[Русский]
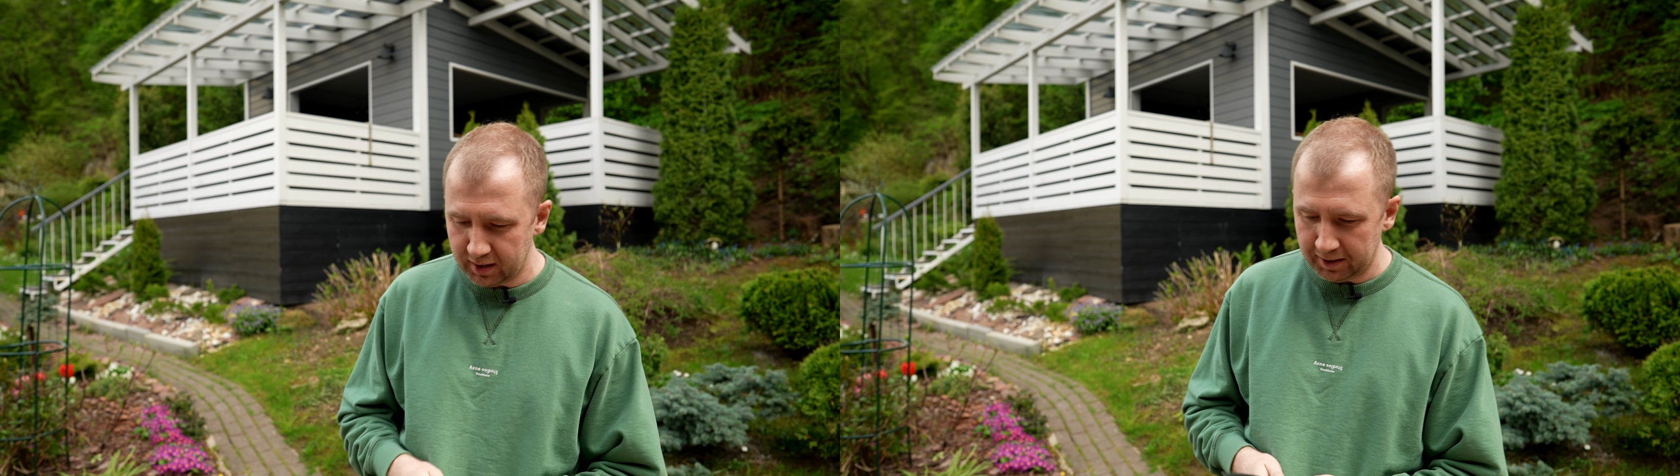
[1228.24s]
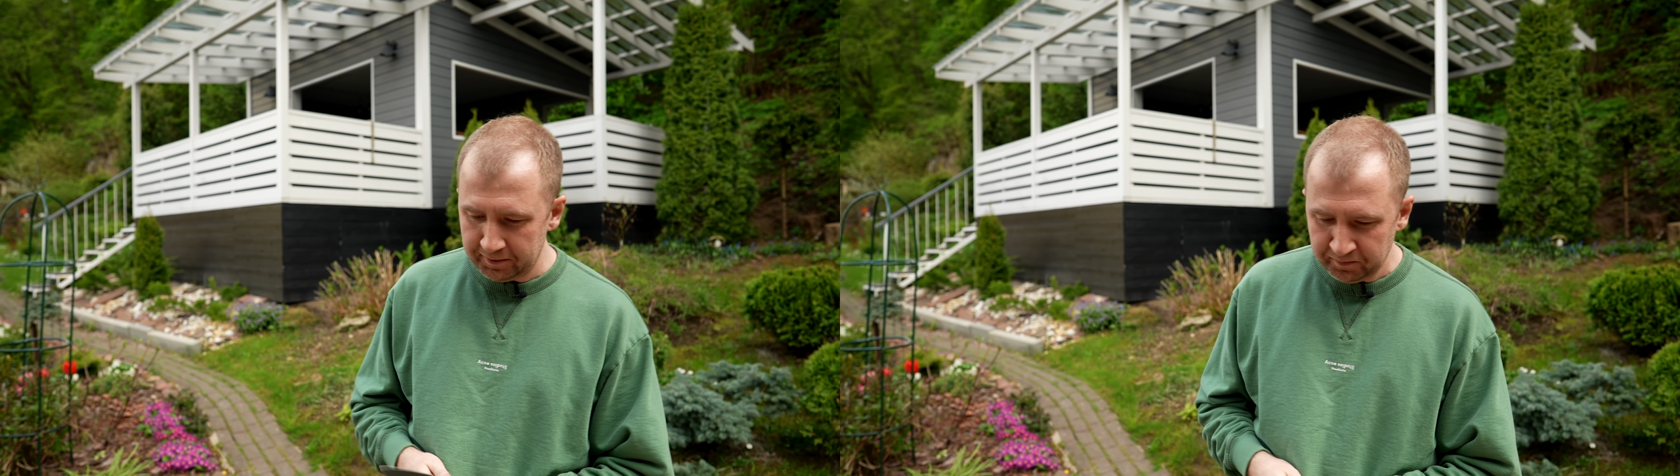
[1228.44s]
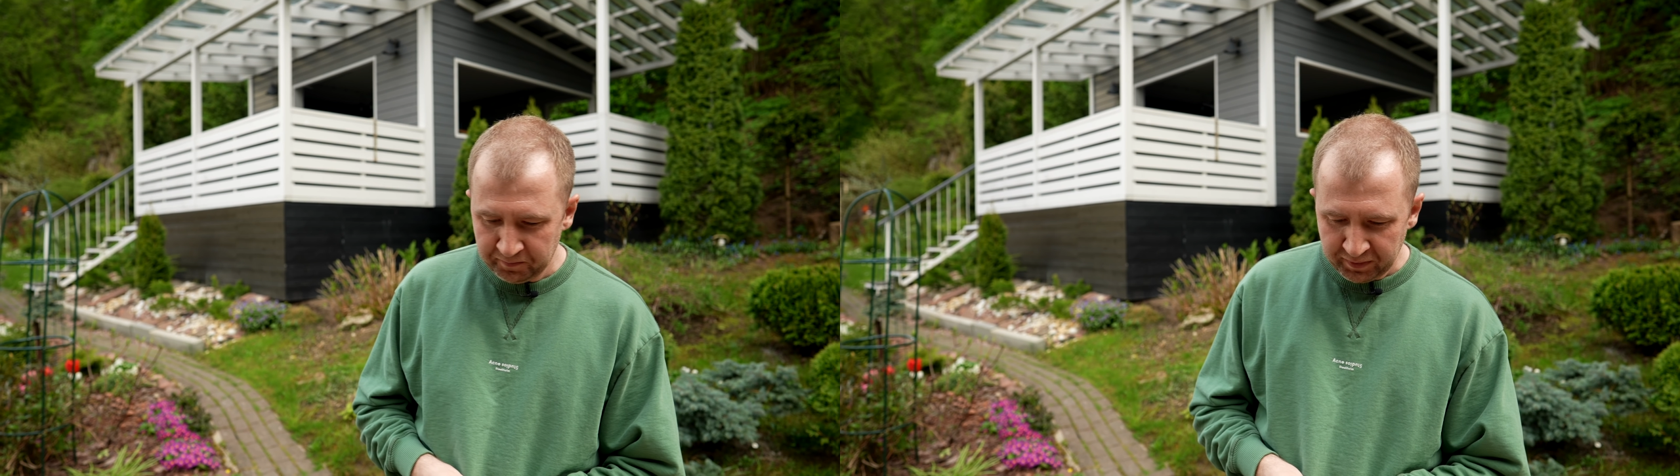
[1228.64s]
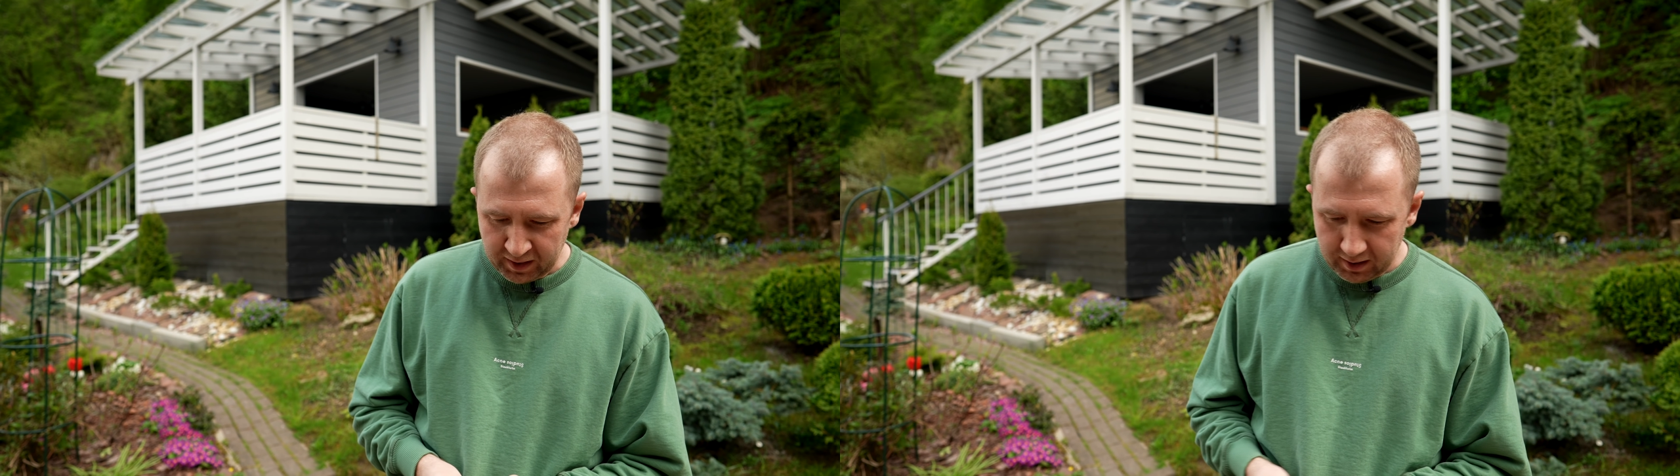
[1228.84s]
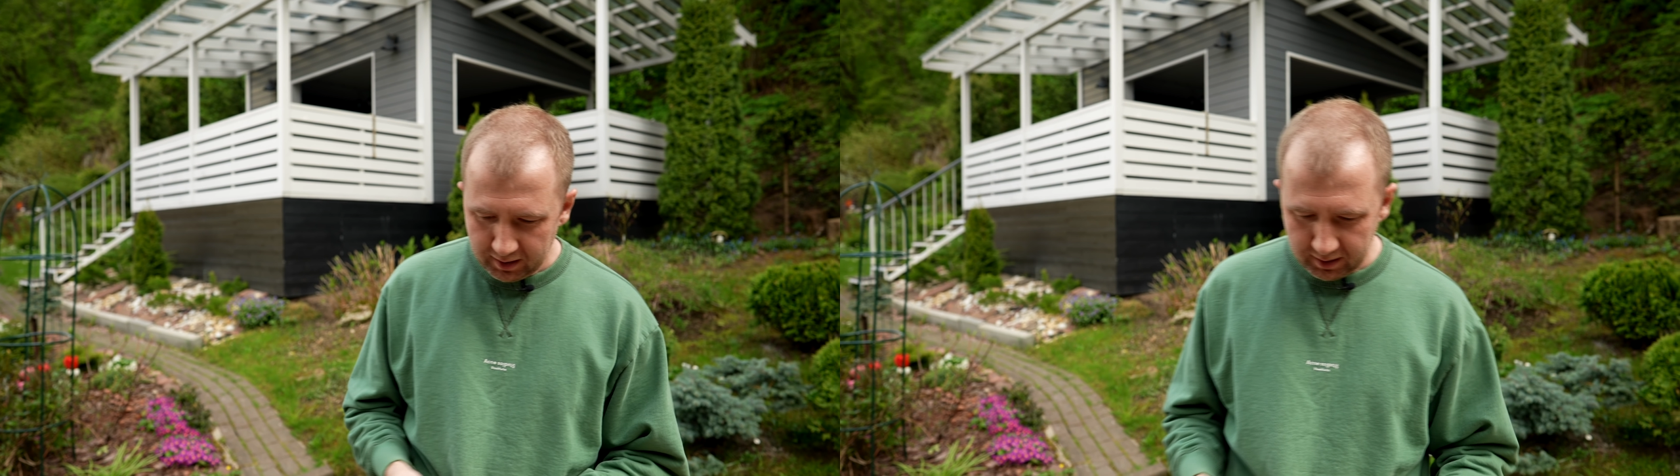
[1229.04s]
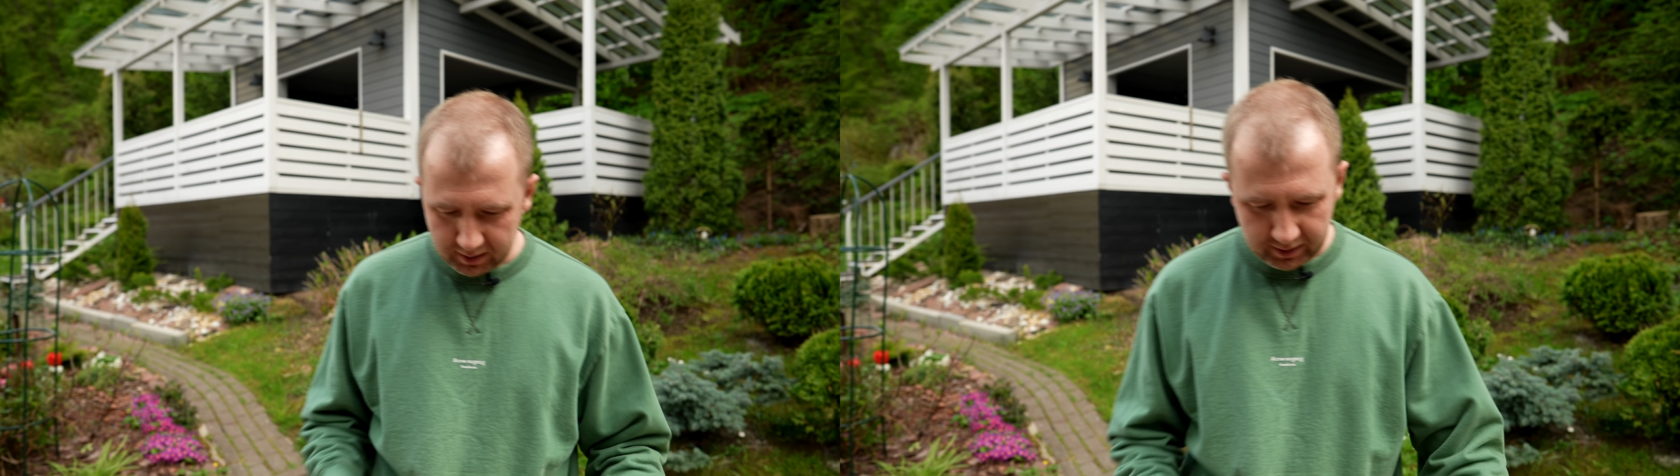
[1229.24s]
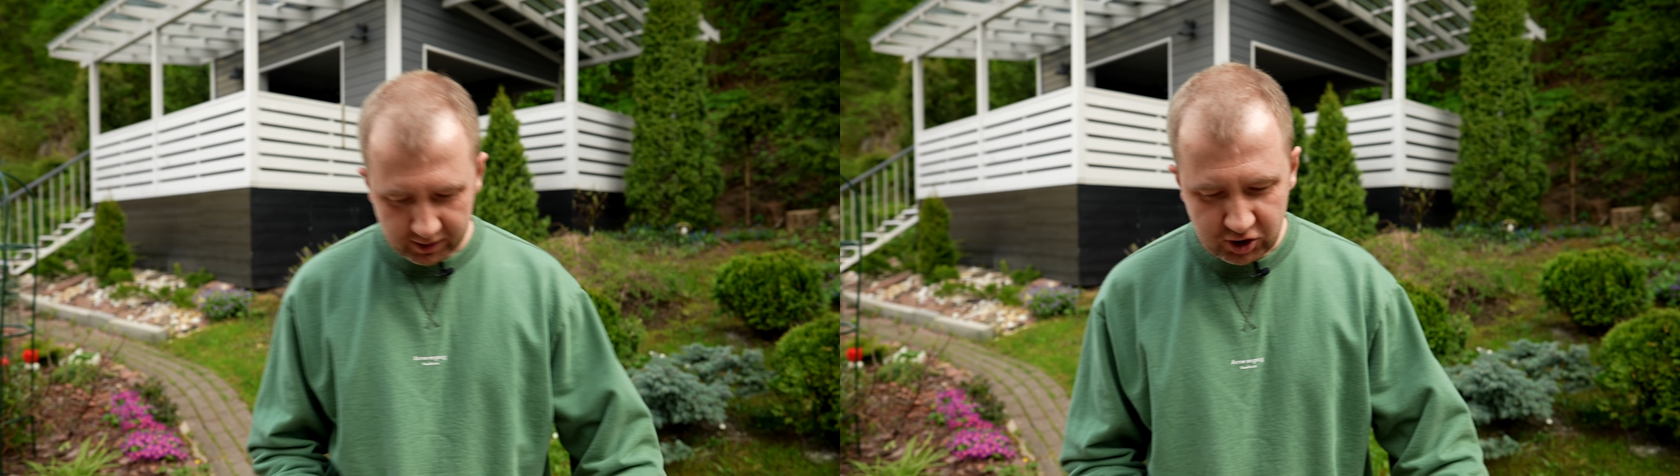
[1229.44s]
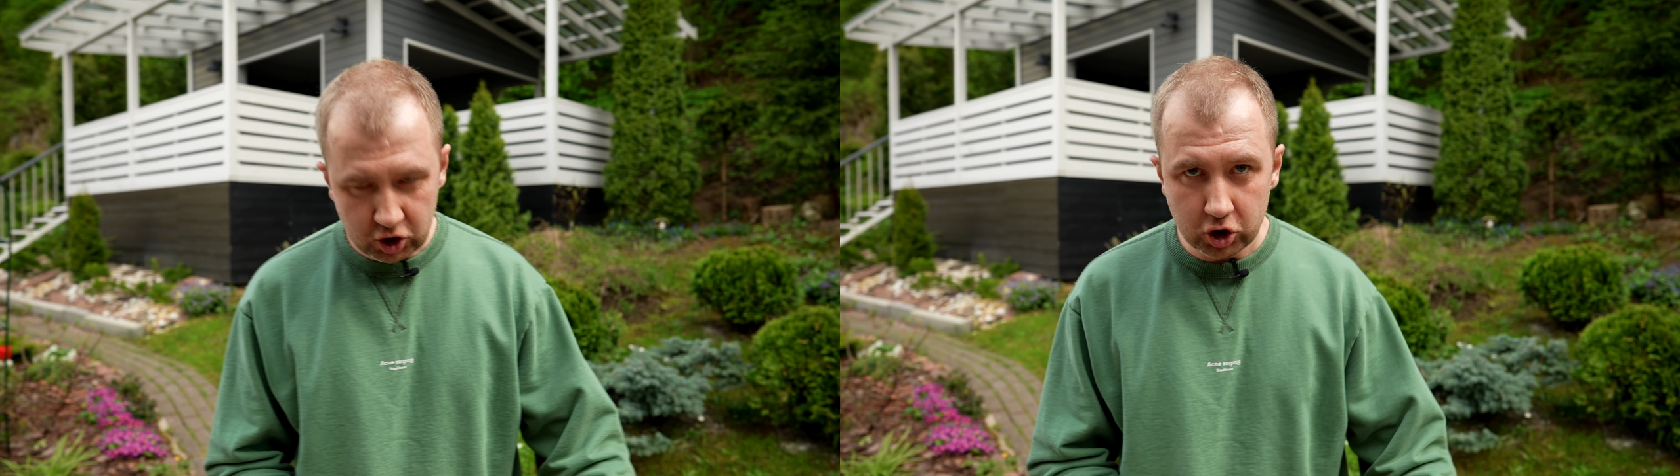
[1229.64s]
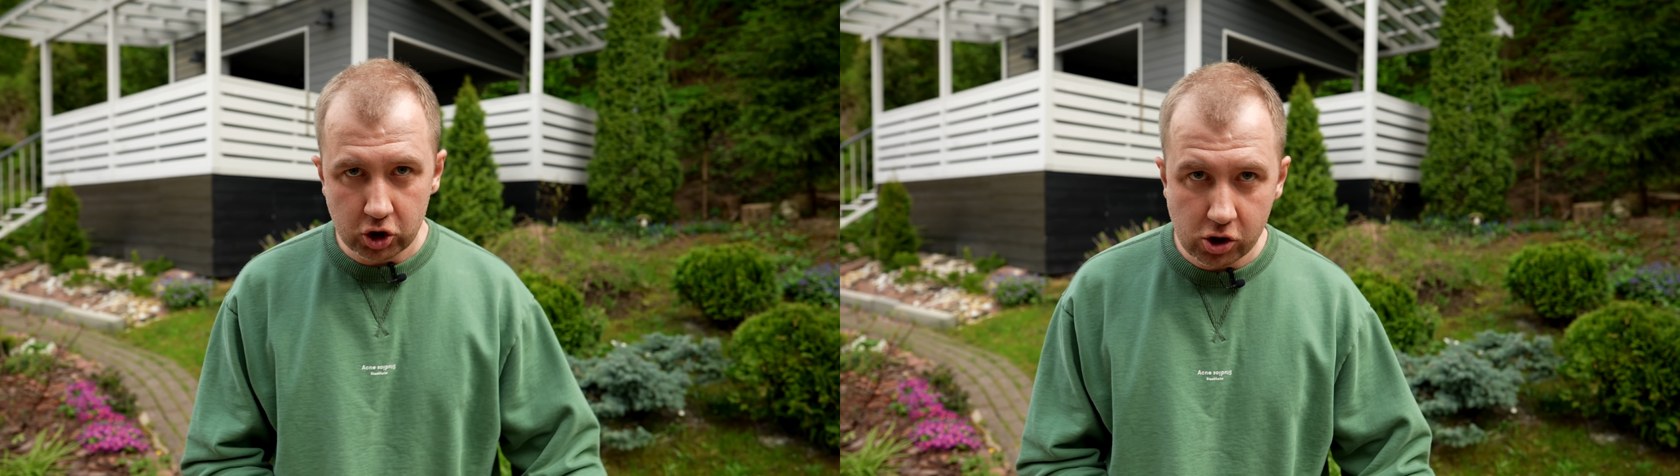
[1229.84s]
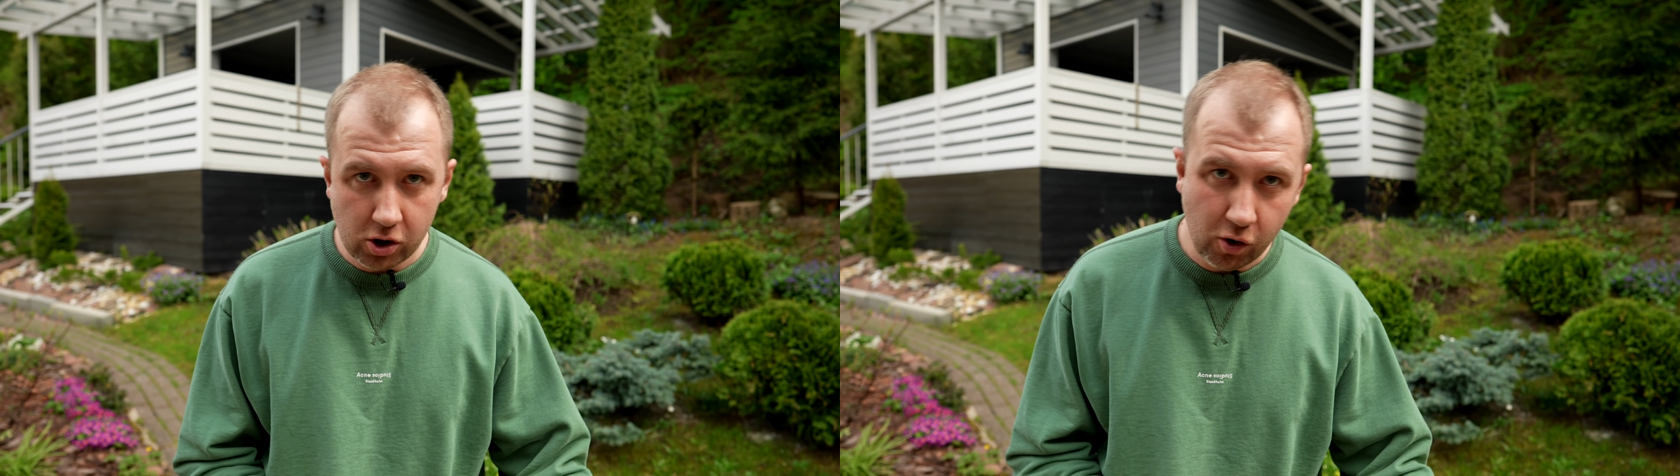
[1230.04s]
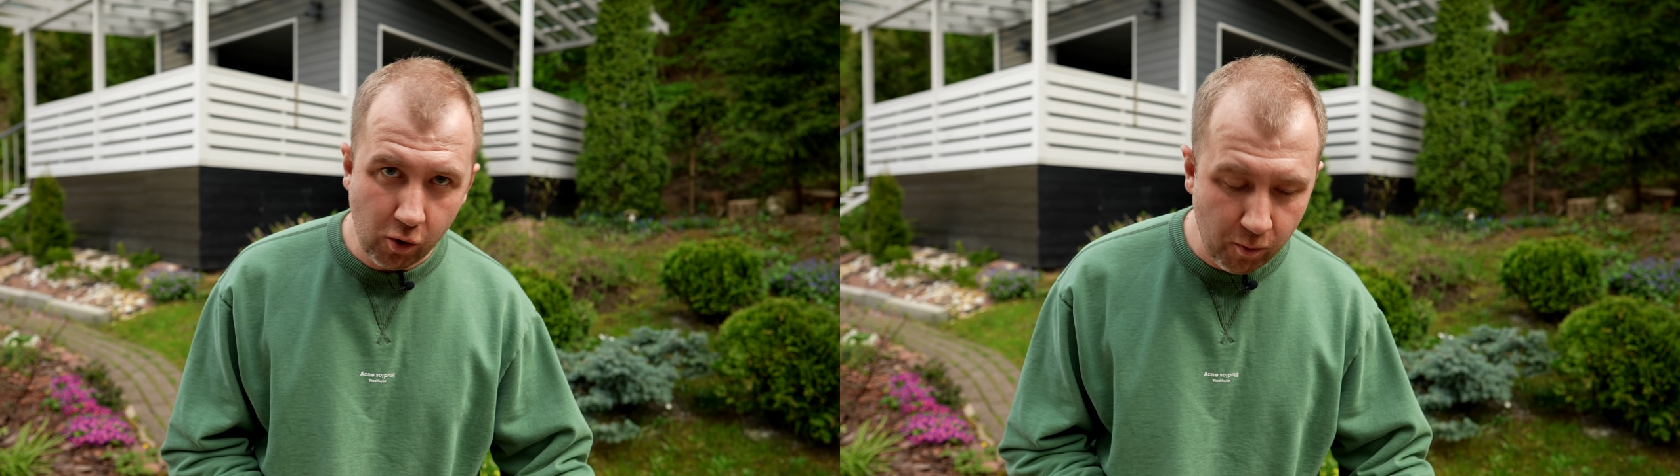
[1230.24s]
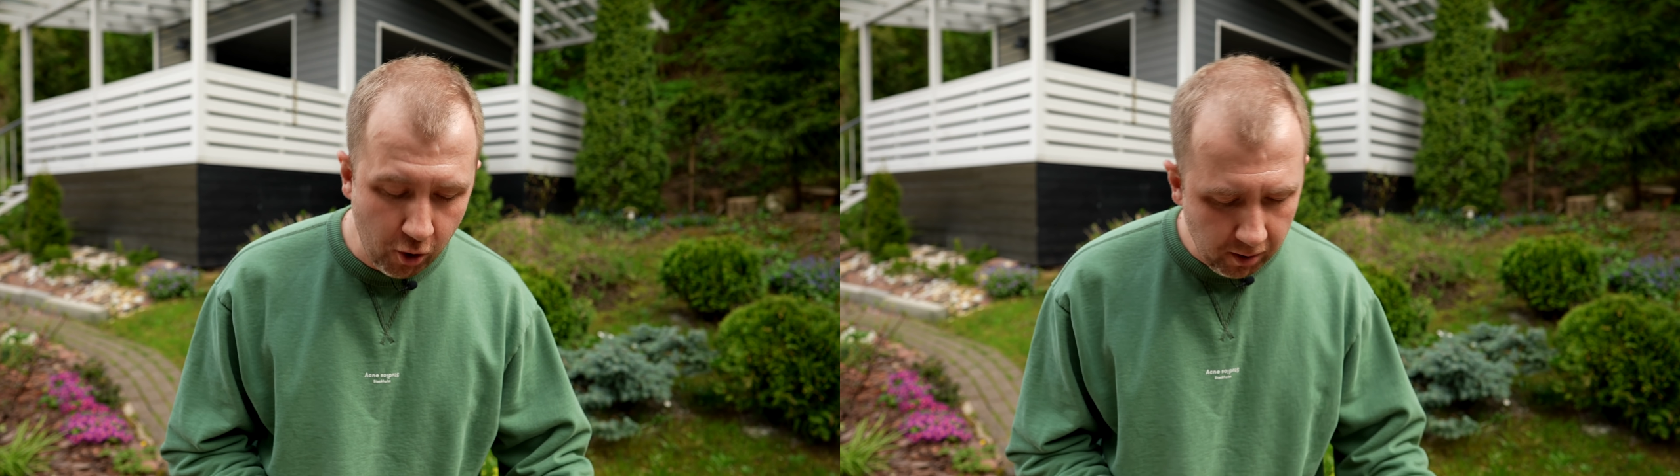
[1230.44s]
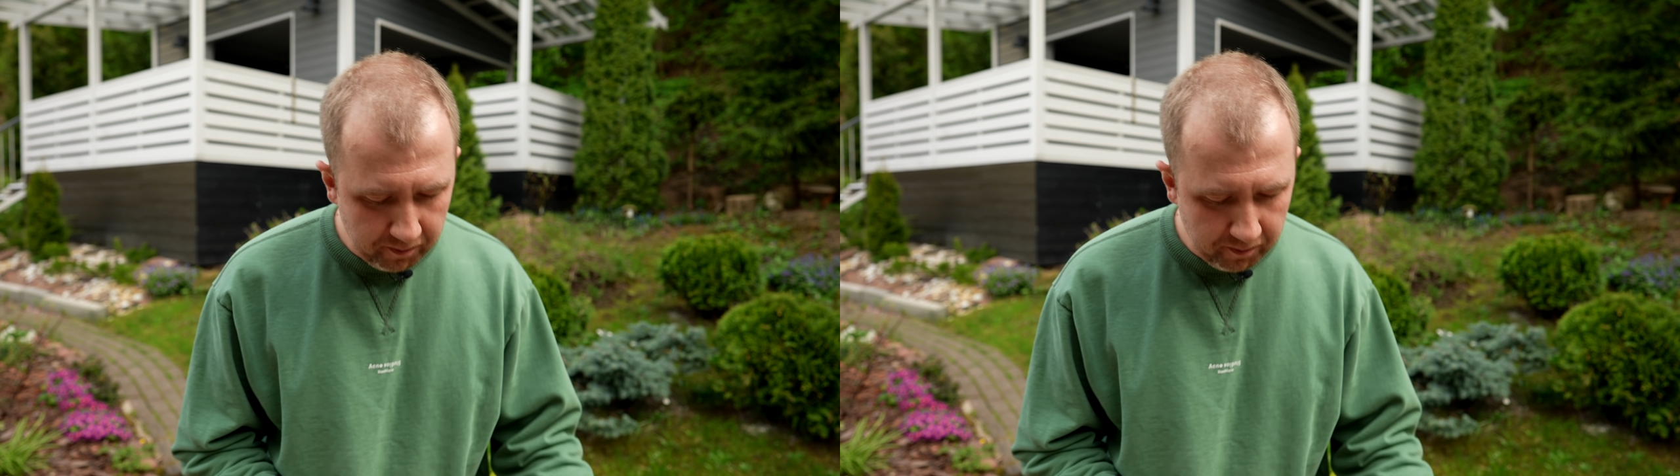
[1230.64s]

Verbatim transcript: на э, слоумо,